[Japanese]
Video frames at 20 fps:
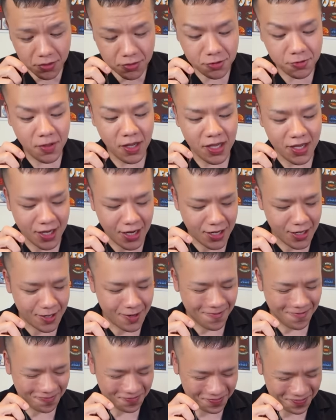うまいなう
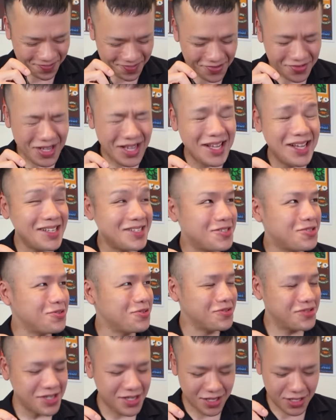わー
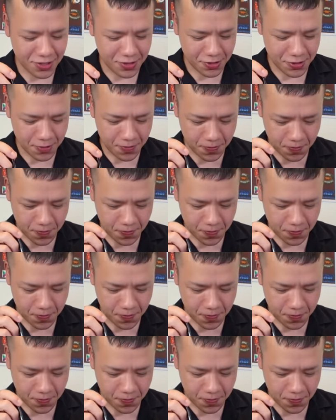超贅沢